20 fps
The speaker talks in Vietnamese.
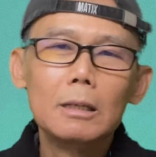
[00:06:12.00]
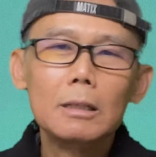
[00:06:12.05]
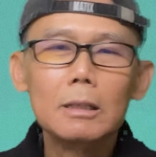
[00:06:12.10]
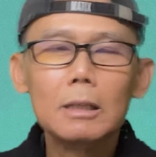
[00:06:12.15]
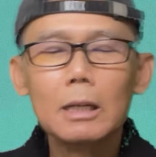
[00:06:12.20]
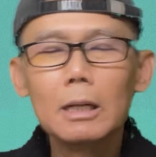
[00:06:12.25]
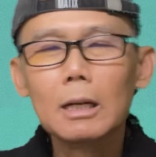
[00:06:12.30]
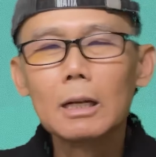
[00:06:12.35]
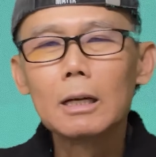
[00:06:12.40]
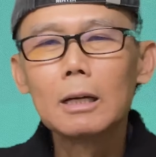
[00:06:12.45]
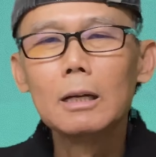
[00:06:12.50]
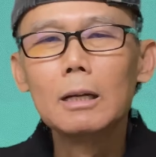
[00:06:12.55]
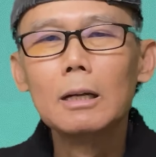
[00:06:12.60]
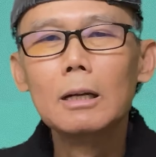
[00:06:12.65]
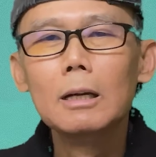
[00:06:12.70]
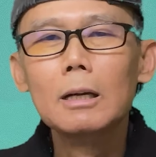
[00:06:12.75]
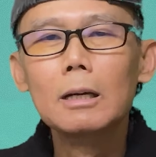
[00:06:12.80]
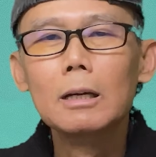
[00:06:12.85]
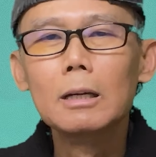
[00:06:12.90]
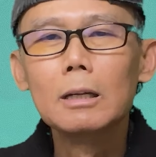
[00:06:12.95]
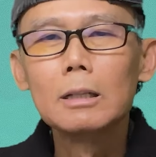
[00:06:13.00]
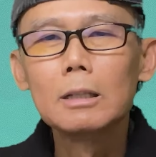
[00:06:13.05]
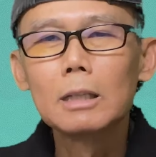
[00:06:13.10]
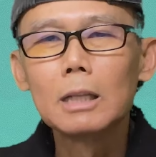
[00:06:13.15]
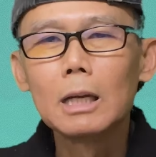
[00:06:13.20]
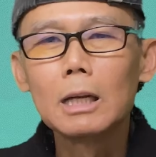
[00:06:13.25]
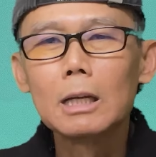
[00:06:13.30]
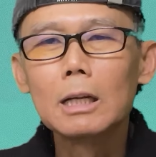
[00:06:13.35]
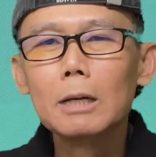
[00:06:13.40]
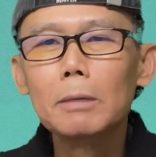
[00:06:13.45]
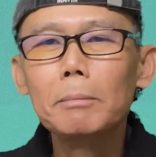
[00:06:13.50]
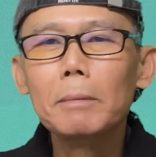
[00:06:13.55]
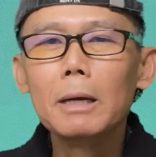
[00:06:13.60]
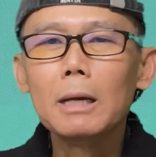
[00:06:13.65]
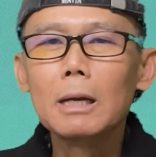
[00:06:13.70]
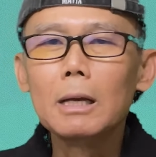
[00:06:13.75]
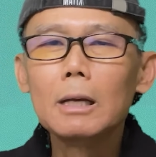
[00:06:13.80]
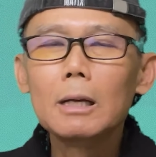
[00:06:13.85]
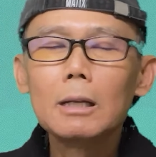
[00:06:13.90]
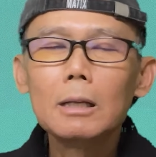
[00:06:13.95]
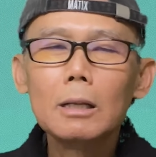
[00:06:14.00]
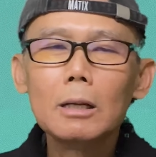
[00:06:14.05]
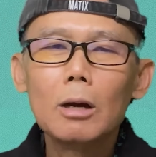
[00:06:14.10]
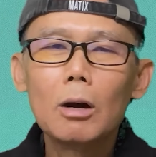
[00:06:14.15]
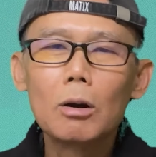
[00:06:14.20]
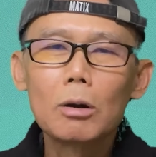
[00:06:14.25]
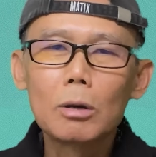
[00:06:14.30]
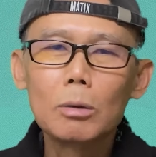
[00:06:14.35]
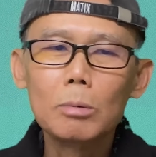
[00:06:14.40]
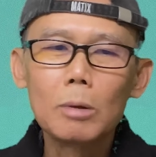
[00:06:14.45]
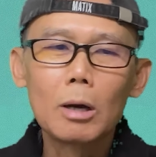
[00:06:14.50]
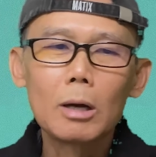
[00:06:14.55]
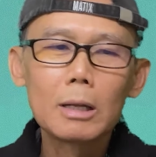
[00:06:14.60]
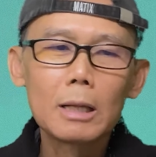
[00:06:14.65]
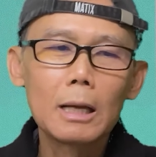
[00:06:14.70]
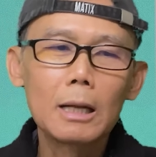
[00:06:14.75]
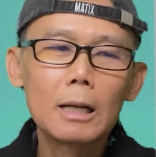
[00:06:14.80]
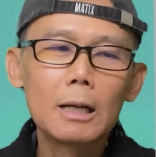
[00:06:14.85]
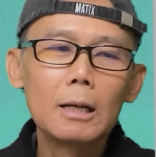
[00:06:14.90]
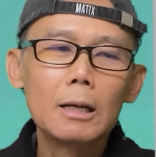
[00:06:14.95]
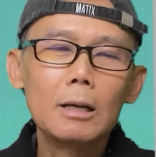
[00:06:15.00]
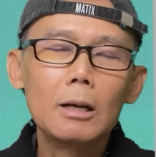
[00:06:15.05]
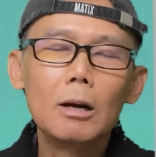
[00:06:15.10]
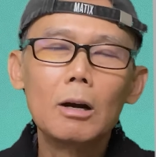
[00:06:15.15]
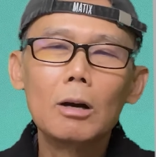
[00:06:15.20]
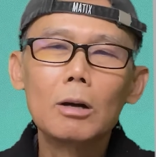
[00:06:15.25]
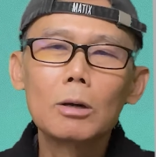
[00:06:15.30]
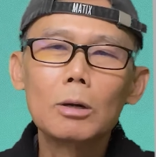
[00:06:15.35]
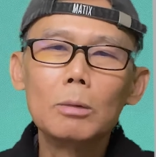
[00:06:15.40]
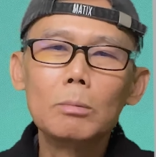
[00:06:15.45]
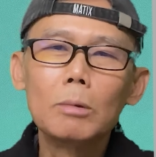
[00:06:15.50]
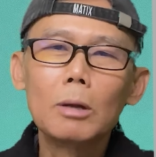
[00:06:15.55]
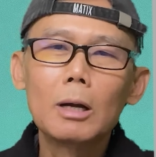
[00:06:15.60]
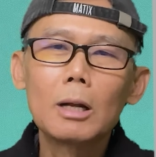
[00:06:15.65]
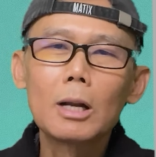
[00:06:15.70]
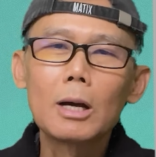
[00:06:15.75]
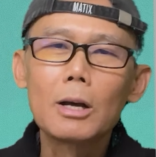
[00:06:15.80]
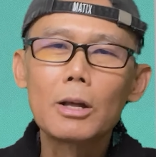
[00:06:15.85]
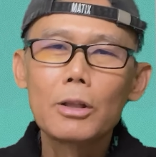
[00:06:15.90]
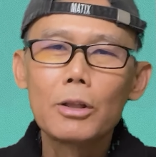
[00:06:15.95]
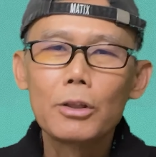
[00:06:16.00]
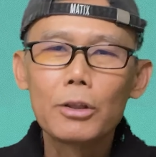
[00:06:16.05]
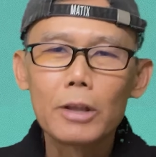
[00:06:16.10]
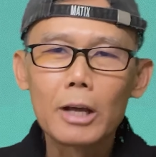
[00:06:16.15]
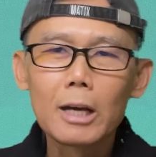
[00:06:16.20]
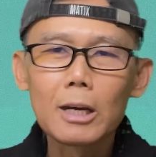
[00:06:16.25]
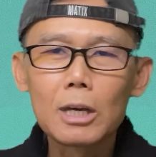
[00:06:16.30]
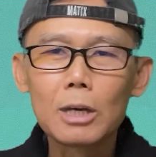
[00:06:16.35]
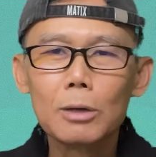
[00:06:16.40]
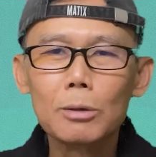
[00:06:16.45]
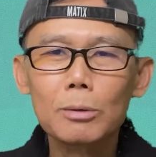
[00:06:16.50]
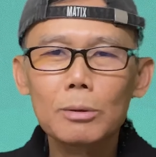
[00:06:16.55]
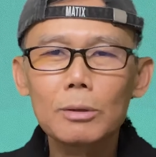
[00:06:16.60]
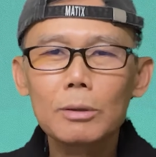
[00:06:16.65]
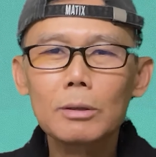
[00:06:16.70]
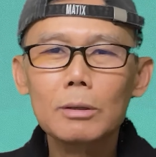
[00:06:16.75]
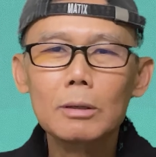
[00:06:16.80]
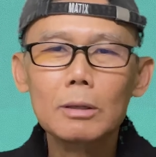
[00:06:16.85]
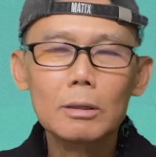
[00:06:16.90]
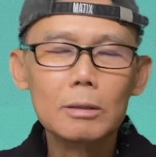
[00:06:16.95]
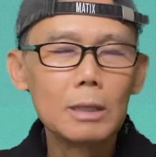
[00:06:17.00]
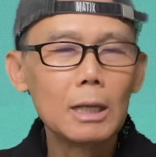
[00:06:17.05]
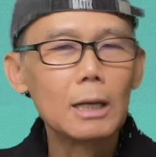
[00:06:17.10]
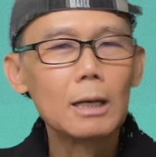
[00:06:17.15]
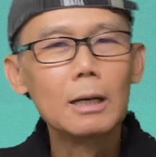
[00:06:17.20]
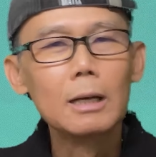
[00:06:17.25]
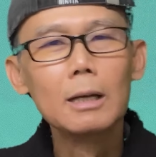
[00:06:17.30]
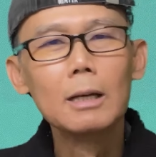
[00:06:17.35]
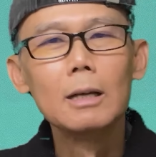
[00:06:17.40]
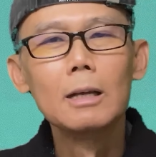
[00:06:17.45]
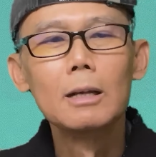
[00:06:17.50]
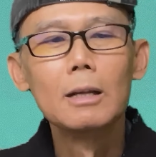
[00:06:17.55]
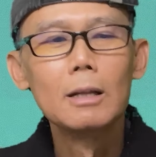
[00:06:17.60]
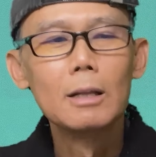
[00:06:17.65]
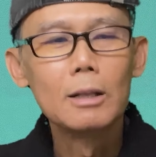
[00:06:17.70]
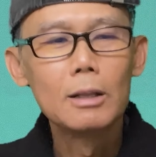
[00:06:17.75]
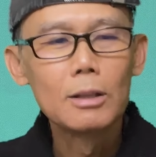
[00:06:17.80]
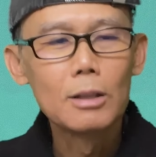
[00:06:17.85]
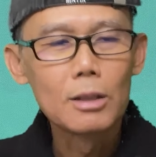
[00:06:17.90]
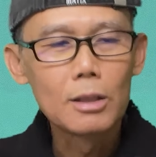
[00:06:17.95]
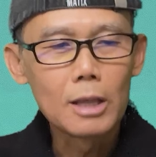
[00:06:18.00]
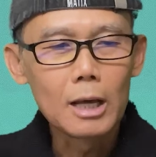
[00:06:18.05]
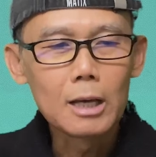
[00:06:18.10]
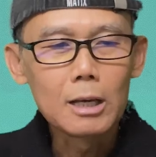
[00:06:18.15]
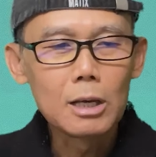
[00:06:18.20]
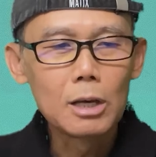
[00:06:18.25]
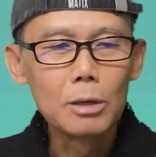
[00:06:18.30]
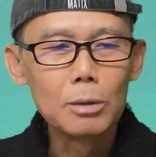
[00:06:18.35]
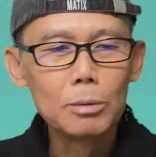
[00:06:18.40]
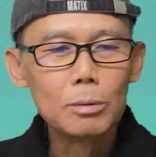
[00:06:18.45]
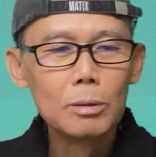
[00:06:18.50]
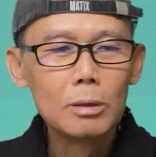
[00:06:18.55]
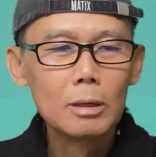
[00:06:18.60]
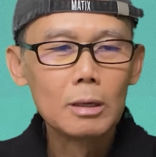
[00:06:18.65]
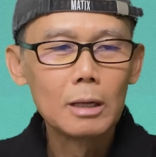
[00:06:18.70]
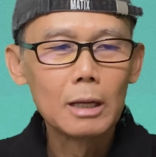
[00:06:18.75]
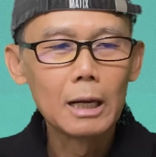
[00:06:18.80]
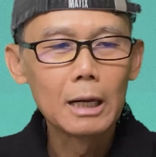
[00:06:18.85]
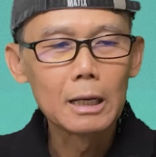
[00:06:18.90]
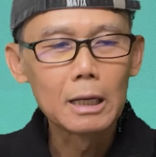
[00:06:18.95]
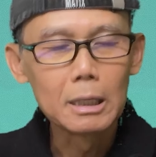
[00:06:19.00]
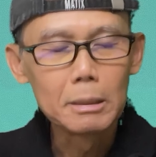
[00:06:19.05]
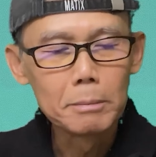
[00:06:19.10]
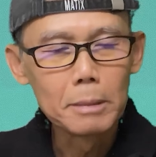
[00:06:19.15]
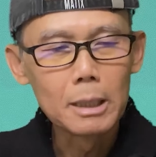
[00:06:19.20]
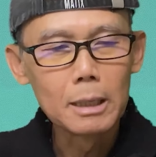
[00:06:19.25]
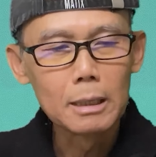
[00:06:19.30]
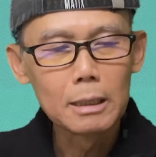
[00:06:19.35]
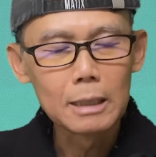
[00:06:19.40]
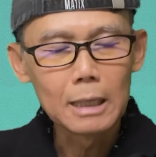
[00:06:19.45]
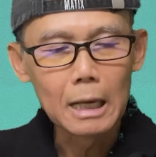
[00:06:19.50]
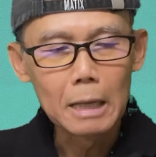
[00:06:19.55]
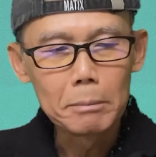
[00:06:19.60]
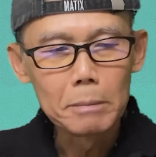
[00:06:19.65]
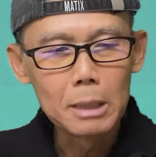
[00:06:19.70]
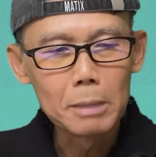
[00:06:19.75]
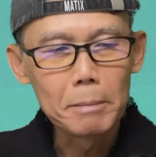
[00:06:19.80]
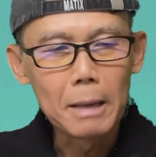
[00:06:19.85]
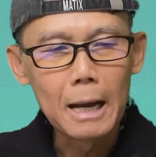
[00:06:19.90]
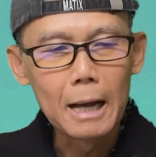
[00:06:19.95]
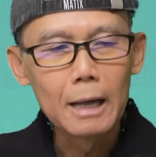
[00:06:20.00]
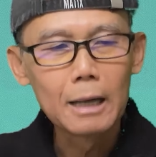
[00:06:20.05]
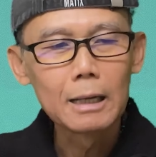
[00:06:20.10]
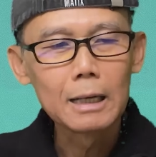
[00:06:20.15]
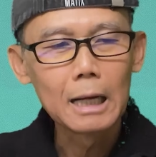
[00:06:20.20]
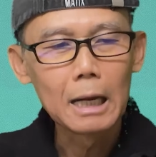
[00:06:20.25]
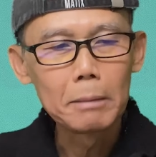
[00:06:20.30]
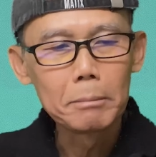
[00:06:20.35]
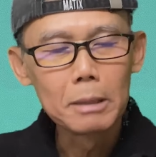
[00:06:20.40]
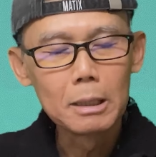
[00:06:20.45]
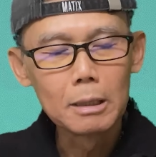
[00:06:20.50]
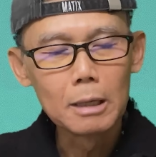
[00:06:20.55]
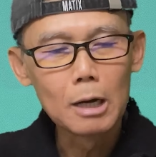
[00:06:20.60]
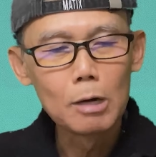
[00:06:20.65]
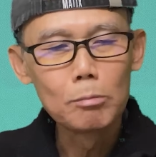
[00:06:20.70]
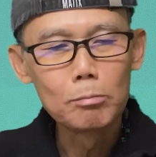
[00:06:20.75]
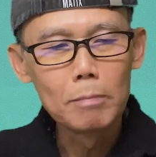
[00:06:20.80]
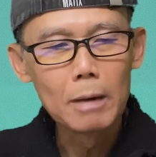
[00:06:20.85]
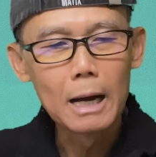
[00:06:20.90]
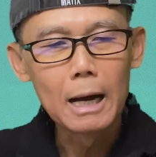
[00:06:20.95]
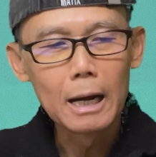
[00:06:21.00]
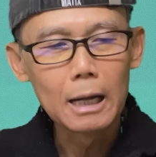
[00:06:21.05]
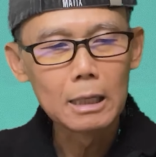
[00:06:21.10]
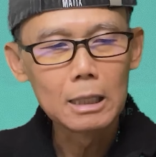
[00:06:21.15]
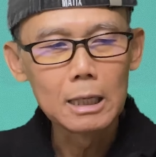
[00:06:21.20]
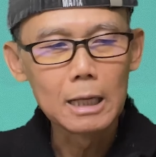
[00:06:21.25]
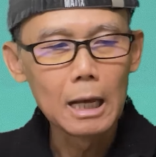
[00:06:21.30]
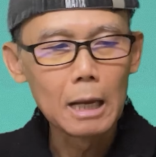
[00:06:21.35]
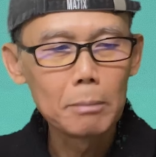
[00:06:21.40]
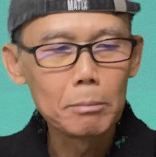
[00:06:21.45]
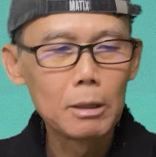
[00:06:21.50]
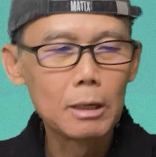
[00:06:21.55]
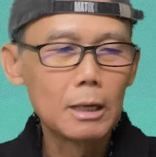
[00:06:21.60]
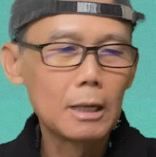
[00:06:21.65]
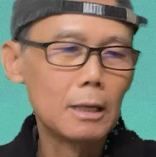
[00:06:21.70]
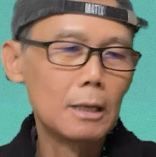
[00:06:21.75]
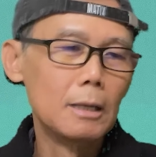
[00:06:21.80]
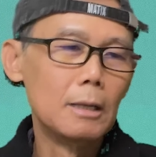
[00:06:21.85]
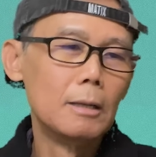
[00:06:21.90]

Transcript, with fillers: gì đó. Thì người Mỹ họ cũng nói vậy đó, họ cũng nói là thank you, hiểu chưa? Thank you là cảm ơn, cảm ơn bạn, cảm ơn ông bà anh chị em vậy đó.